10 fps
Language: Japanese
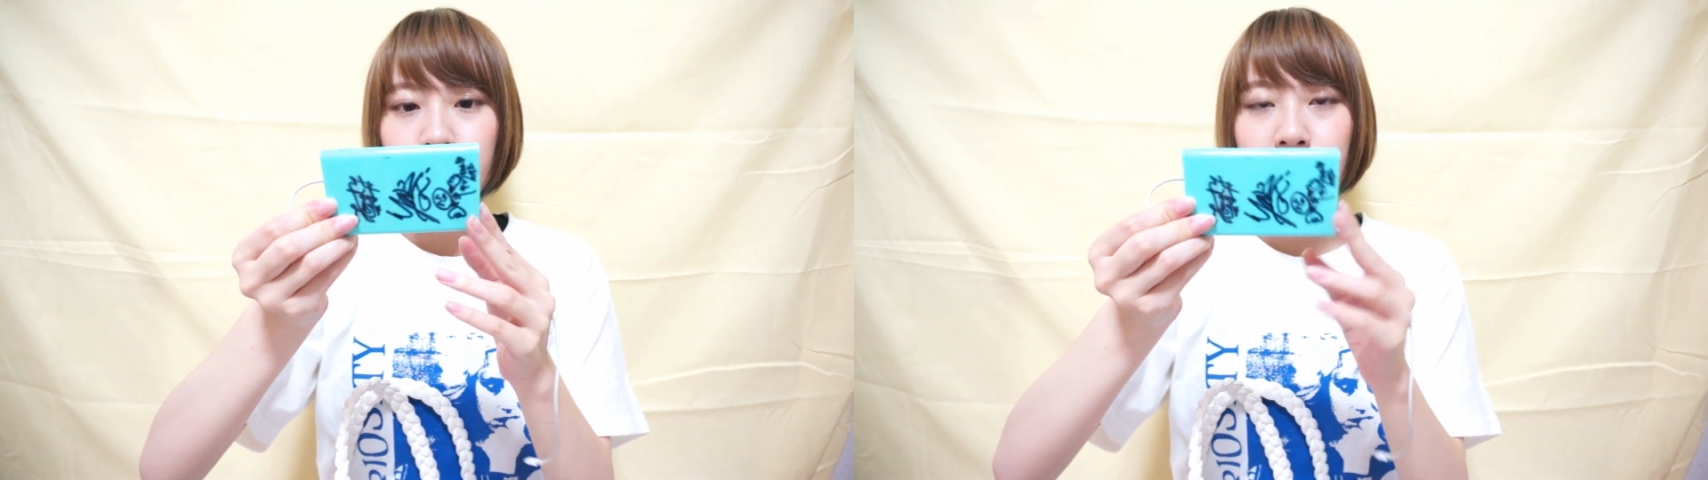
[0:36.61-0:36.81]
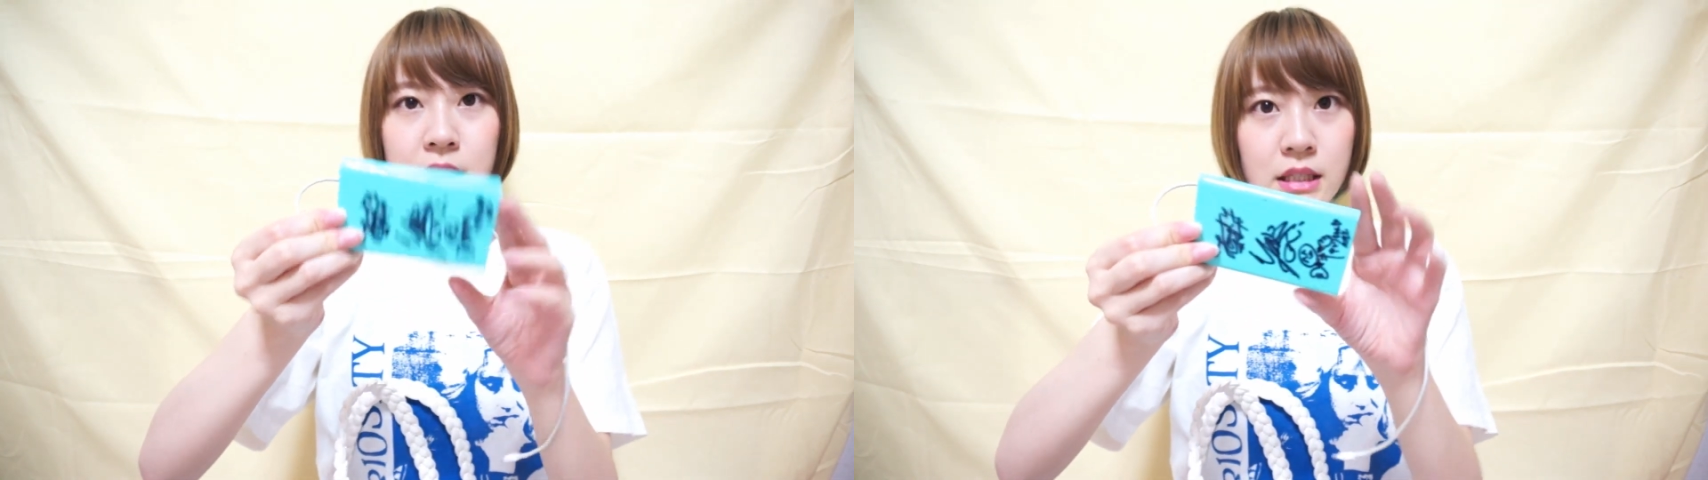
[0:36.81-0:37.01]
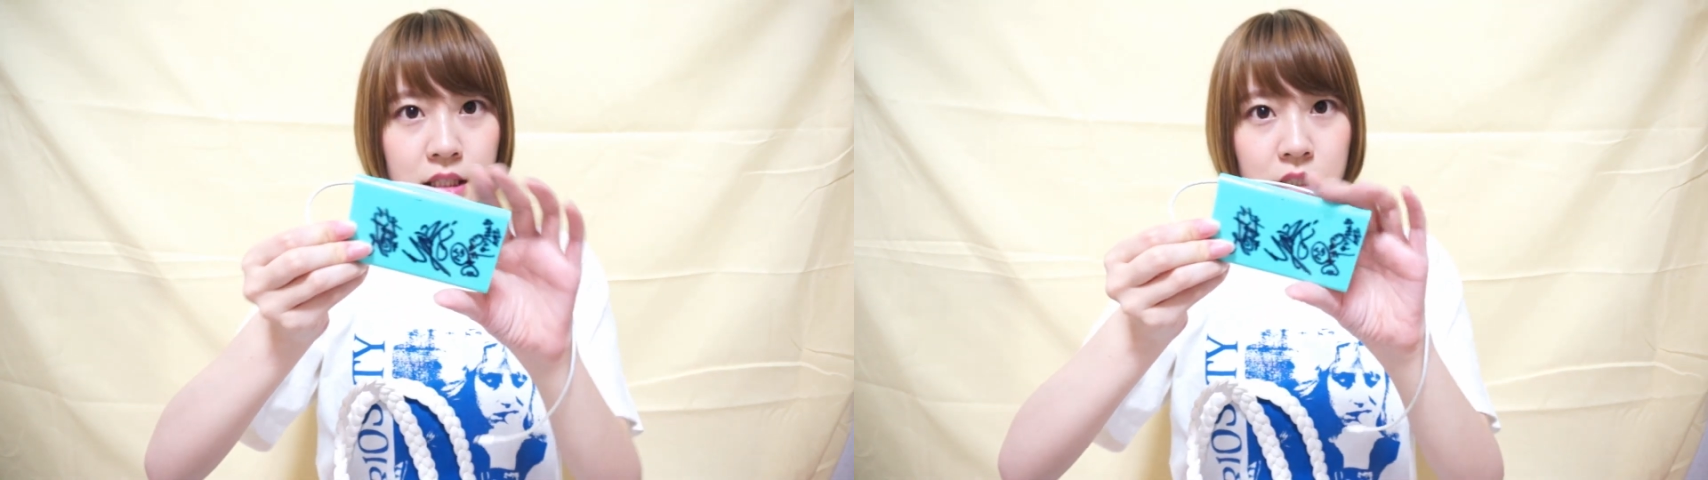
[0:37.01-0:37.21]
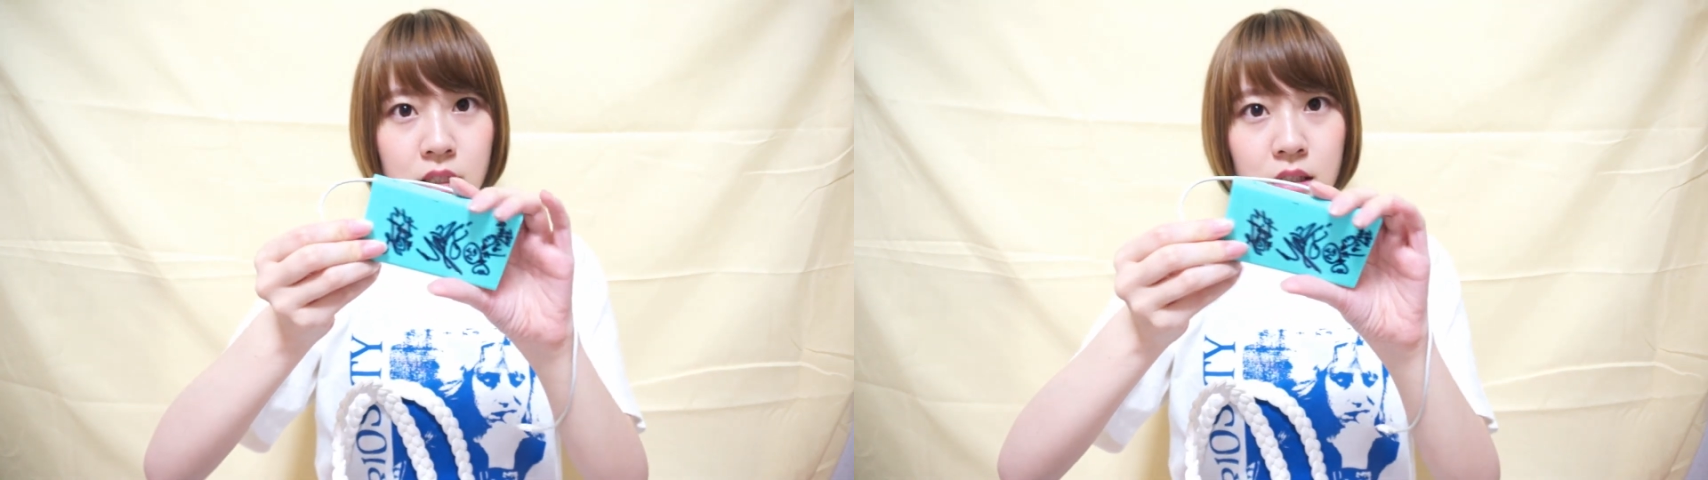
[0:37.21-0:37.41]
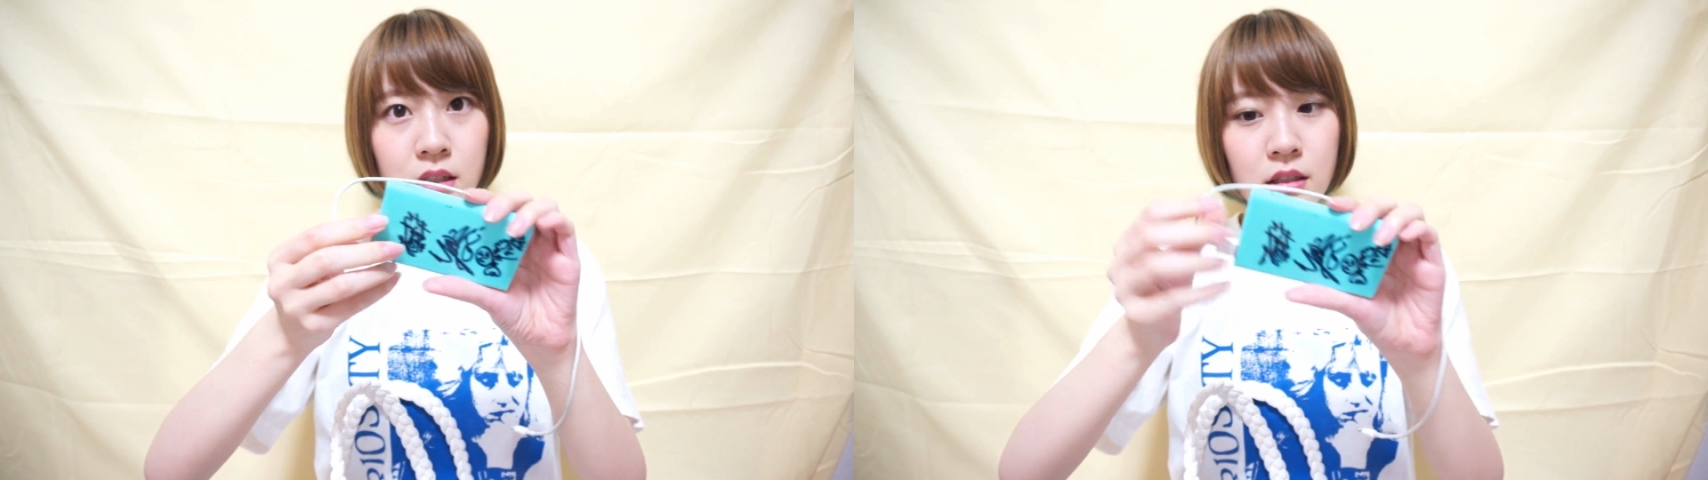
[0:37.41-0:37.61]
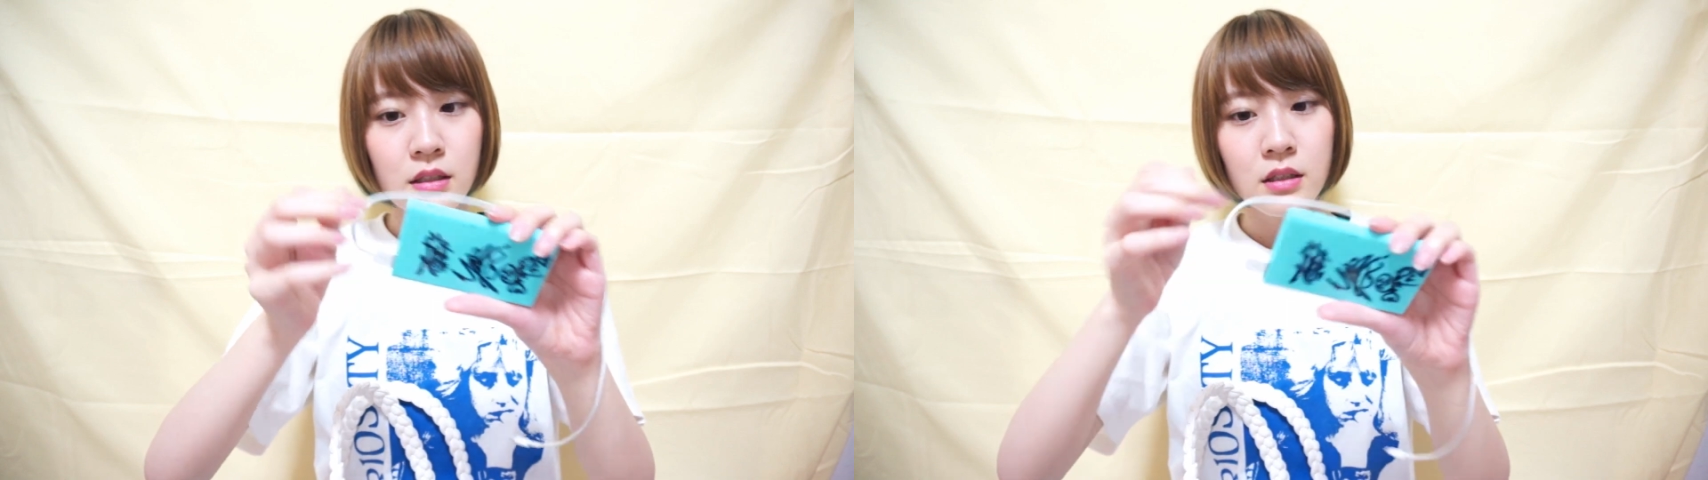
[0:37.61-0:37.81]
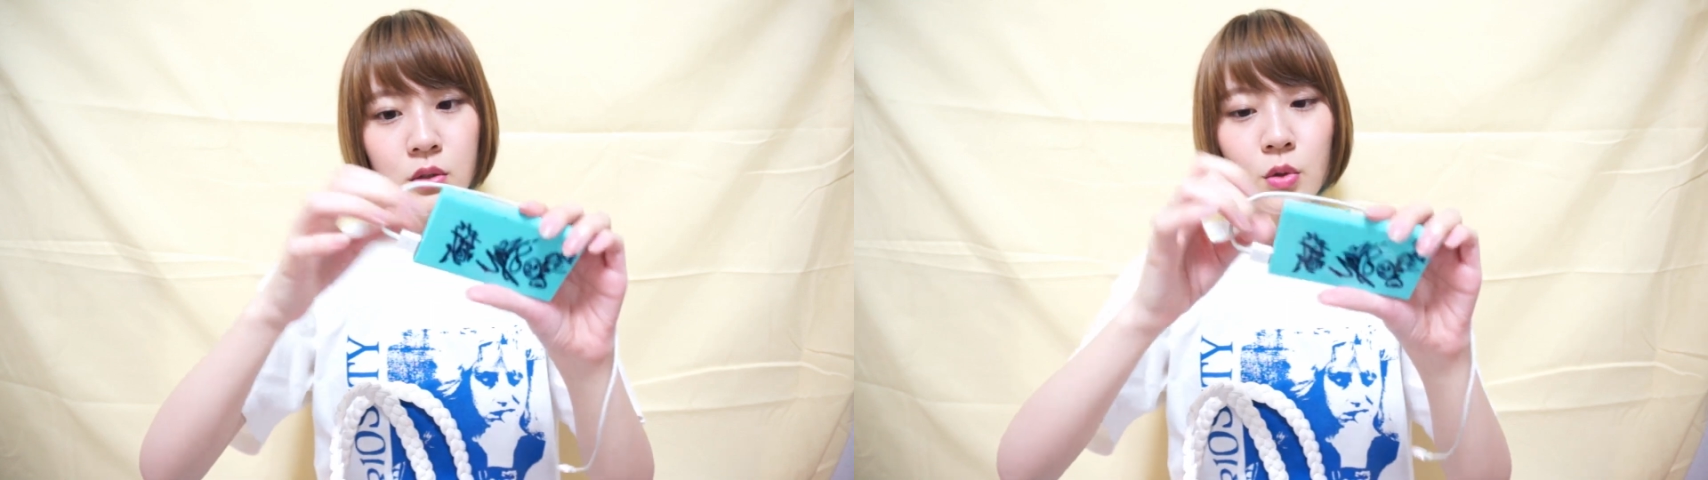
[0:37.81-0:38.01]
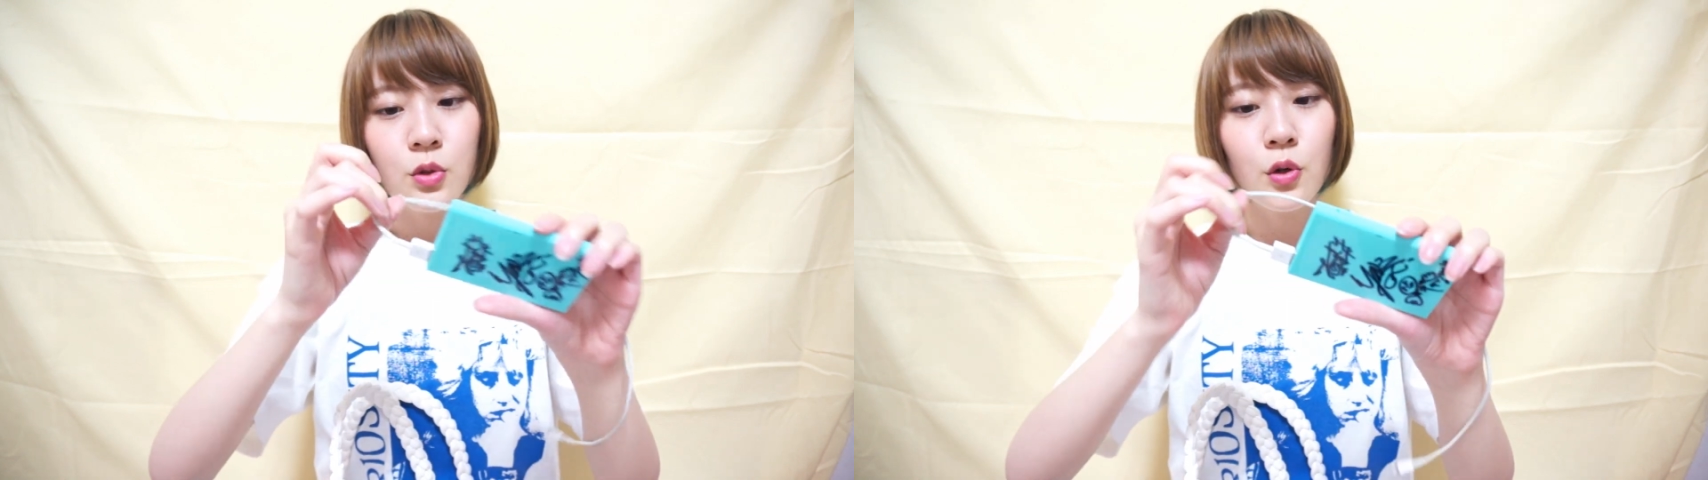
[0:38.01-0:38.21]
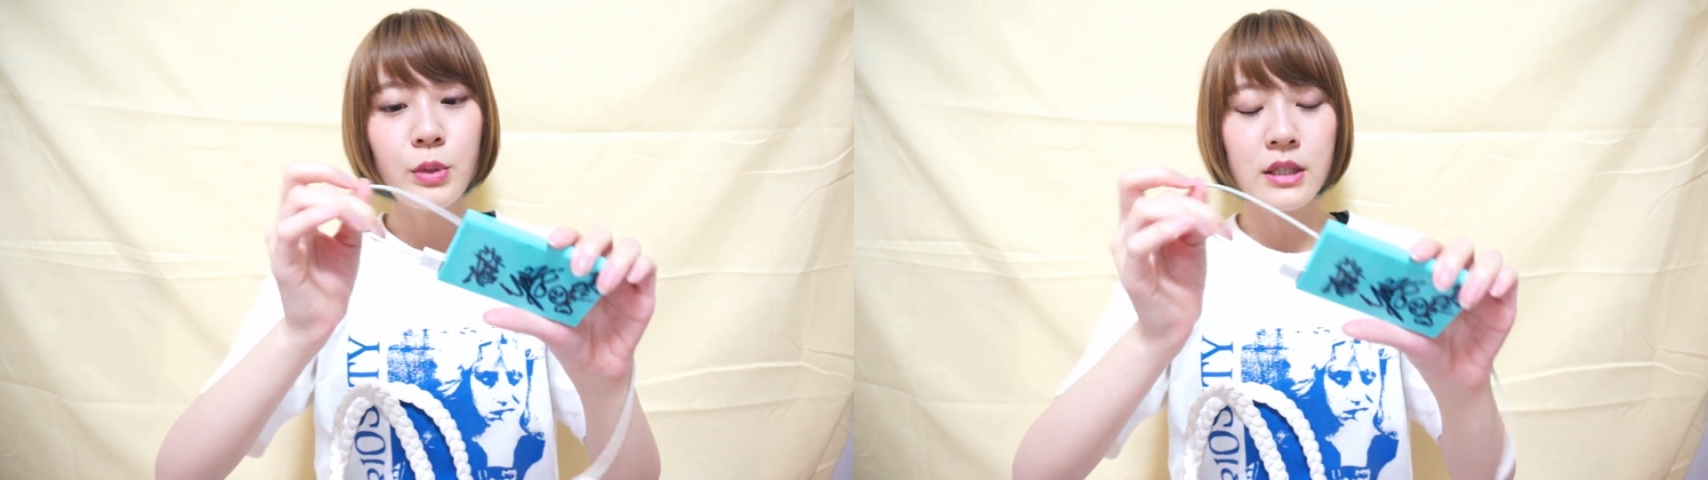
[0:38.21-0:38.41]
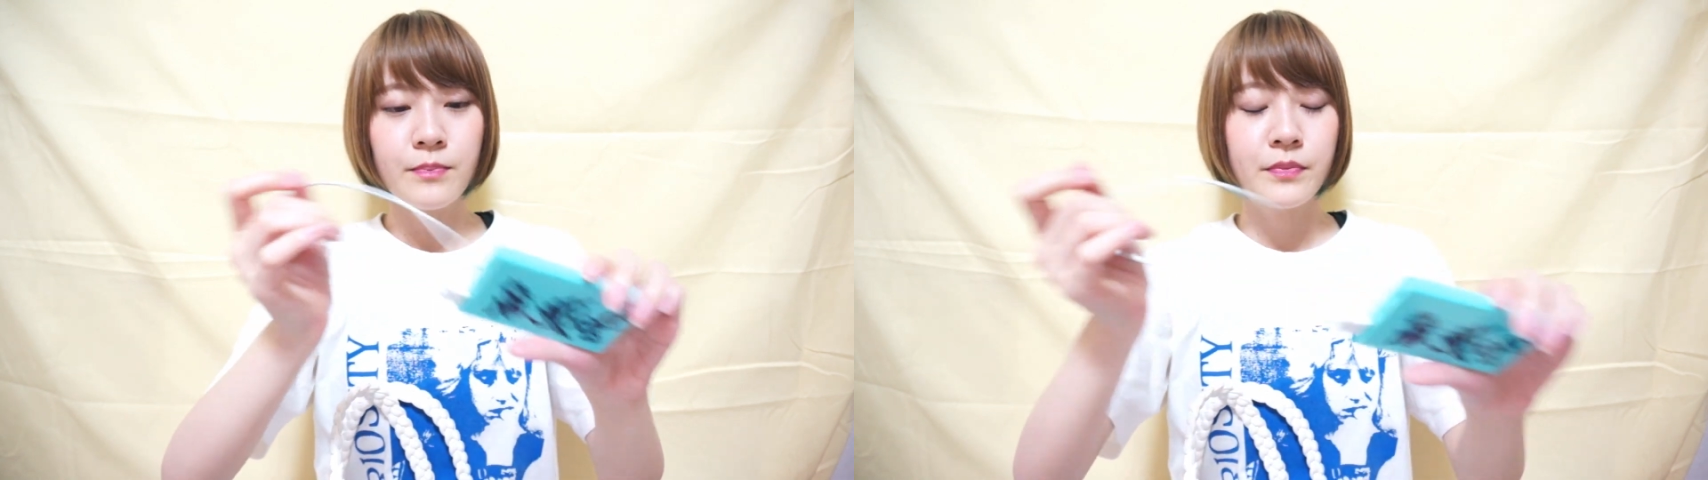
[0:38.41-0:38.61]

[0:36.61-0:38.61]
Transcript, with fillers: バッテリーの予備